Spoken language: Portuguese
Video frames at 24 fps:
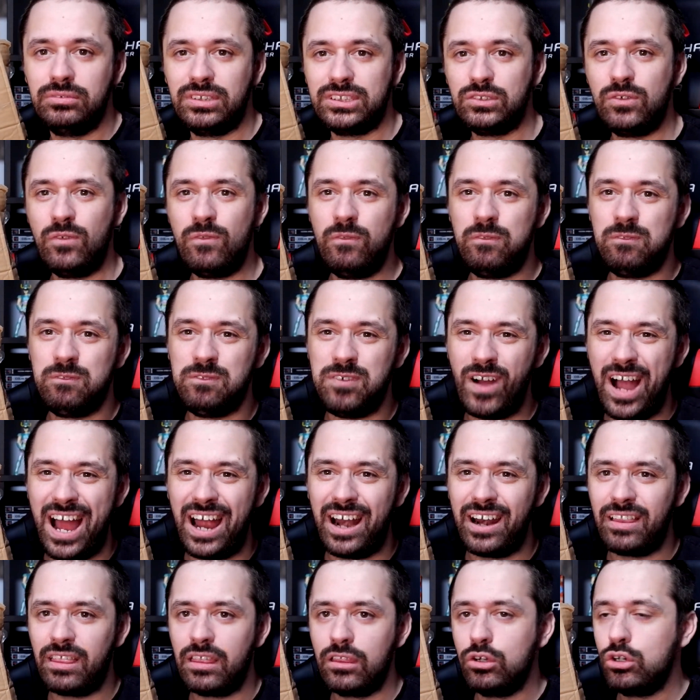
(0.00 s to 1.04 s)
um
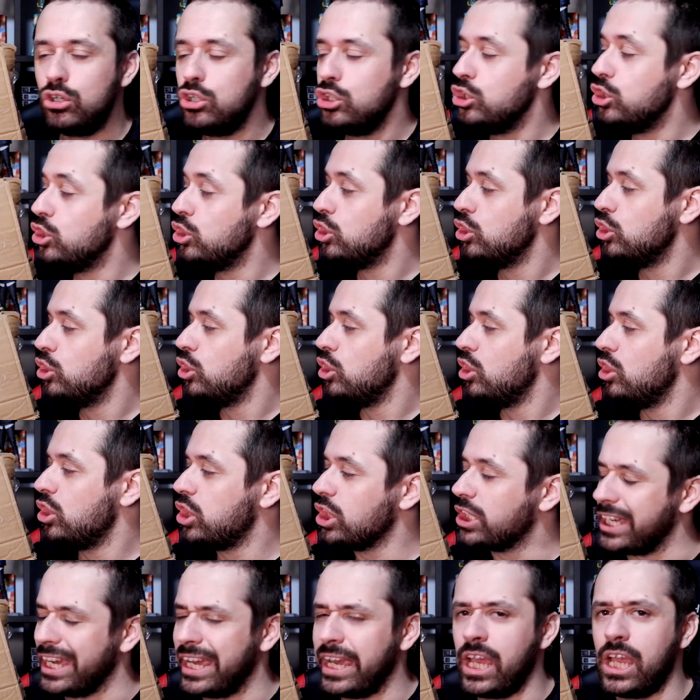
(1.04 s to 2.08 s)
fardo
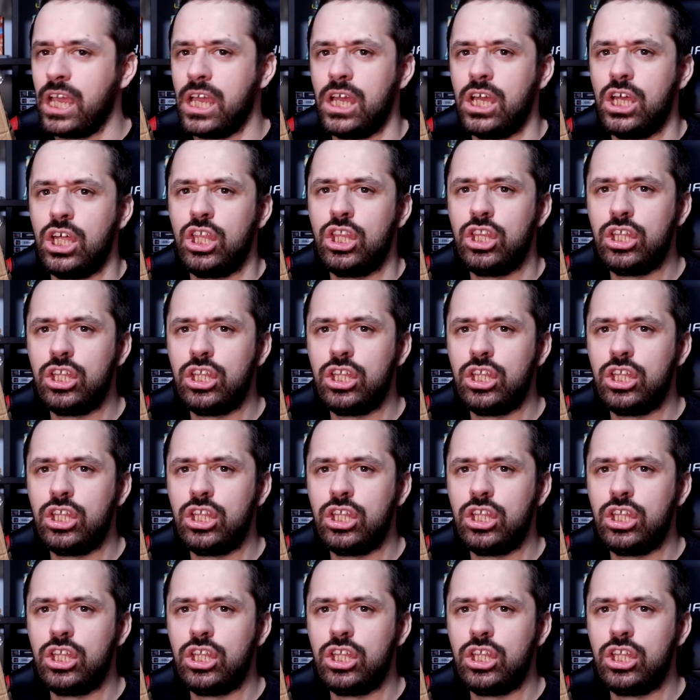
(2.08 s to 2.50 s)
de quê?